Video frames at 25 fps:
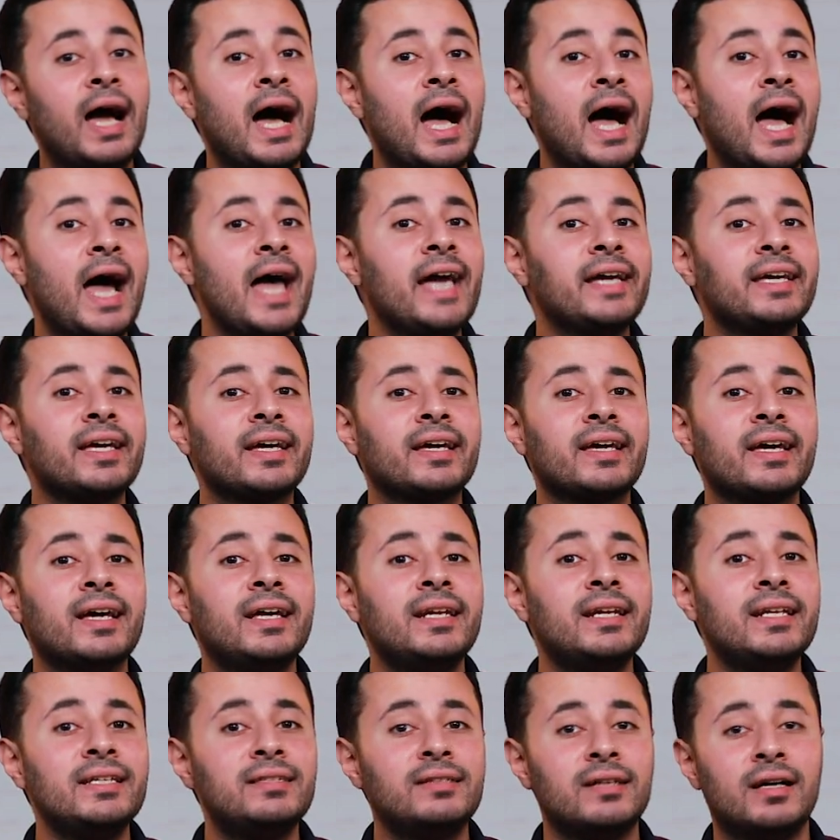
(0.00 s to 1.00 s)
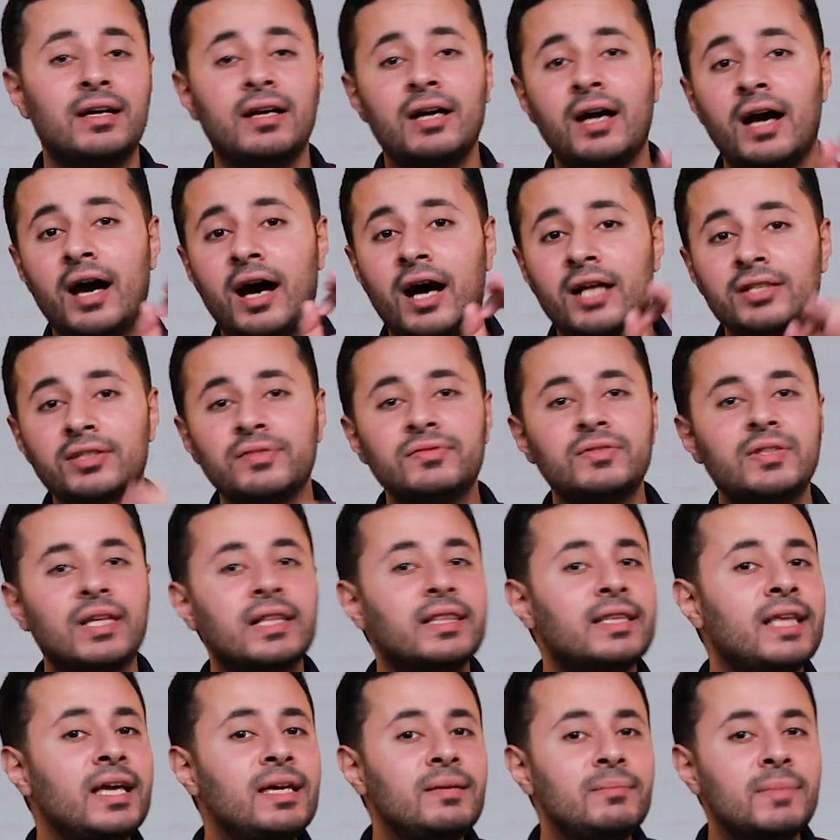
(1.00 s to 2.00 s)
حاجة خالدة
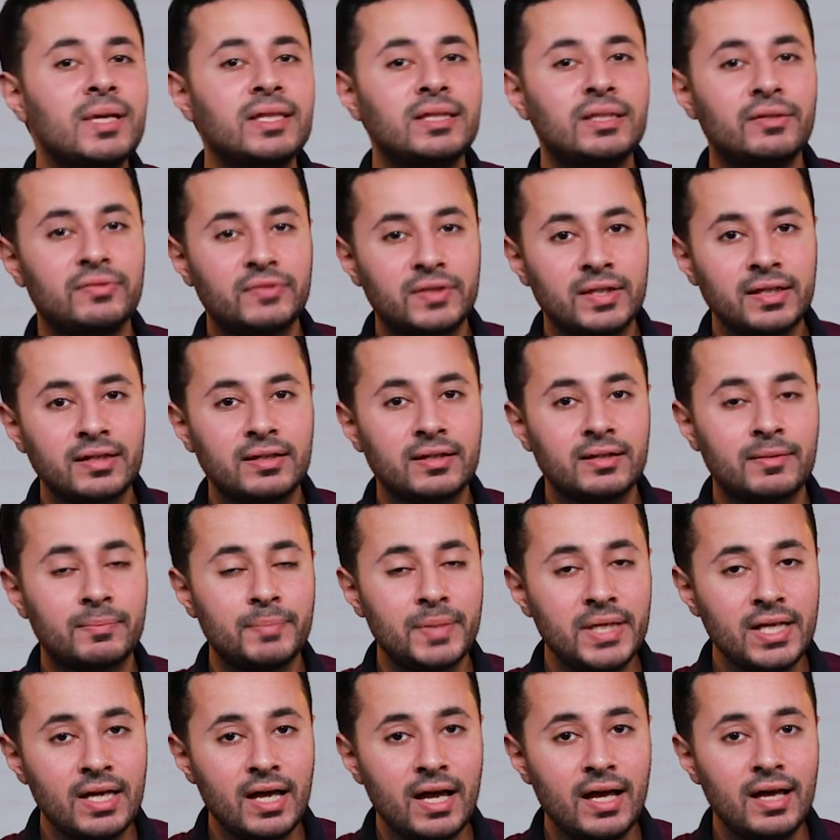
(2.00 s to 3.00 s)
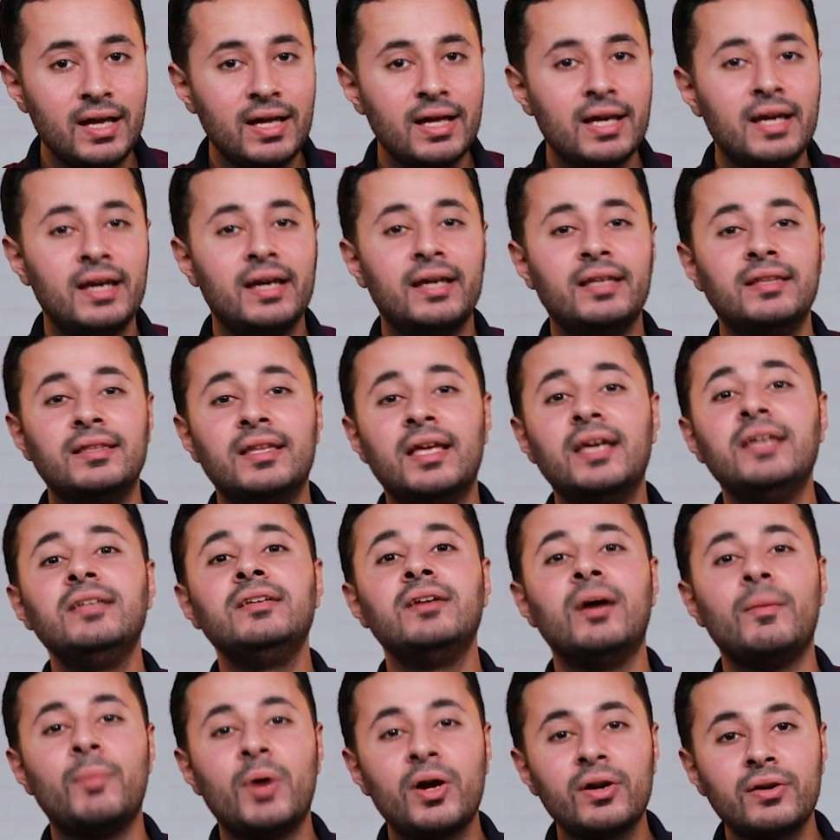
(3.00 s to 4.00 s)
هنفضل دايما نفتخر بيها إن
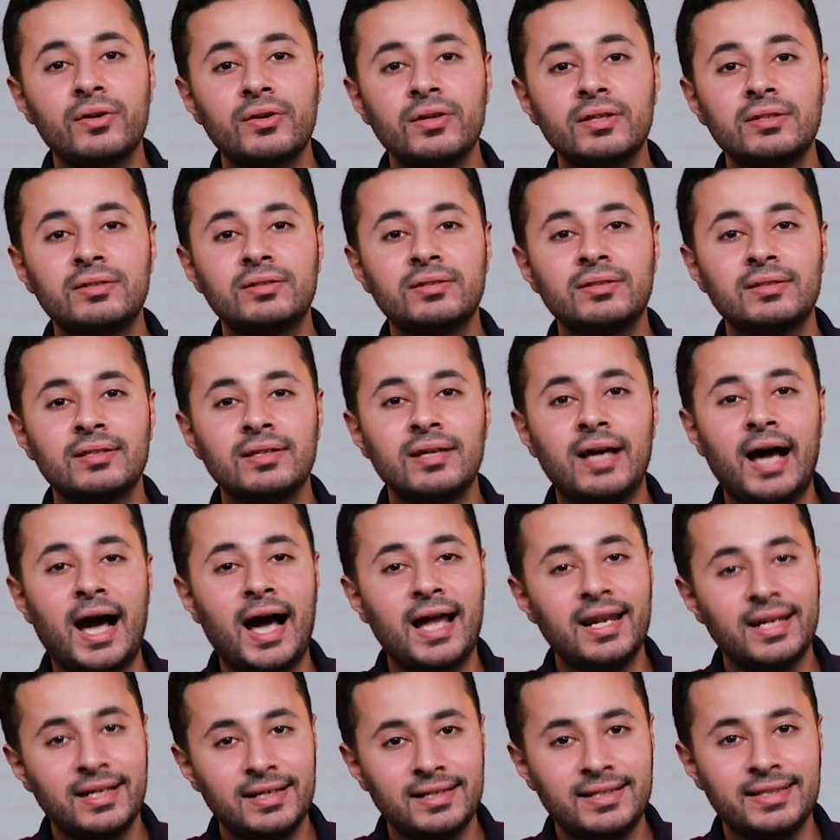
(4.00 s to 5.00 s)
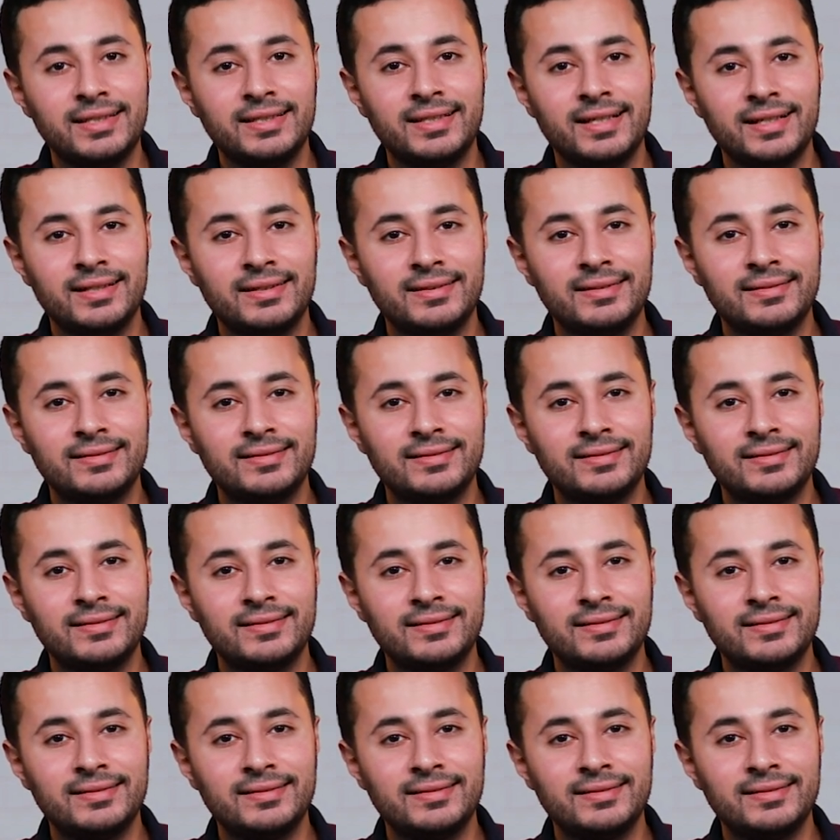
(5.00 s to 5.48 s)
هي مرت على الليجا